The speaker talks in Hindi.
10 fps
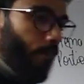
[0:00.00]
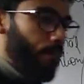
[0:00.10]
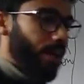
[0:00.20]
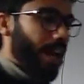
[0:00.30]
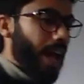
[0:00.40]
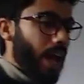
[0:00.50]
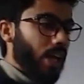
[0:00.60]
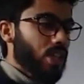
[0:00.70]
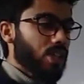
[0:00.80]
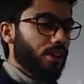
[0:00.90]
बेटा
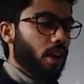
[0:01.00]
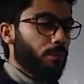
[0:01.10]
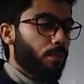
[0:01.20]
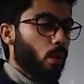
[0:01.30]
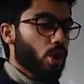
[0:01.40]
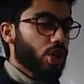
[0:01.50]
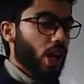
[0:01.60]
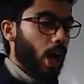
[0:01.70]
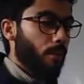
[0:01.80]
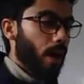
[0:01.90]
एक्सटर्नल पोर्शन
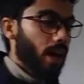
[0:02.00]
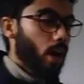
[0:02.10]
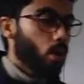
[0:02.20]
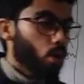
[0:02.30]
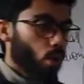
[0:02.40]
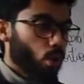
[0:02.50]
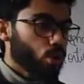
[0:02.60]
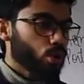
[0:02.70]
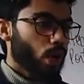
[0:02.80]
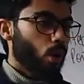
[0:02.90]
हमारा
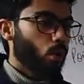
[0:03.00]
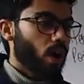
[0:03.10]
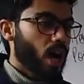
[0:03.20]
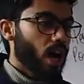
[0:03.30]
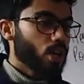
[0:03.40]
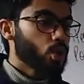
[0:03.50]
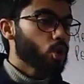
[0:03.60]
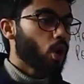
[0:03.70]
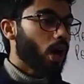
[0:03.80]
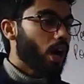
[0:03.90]
नोज का हुआ
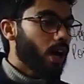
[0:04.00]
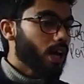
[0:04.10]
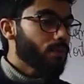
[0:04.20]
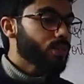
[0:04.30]
जो आराम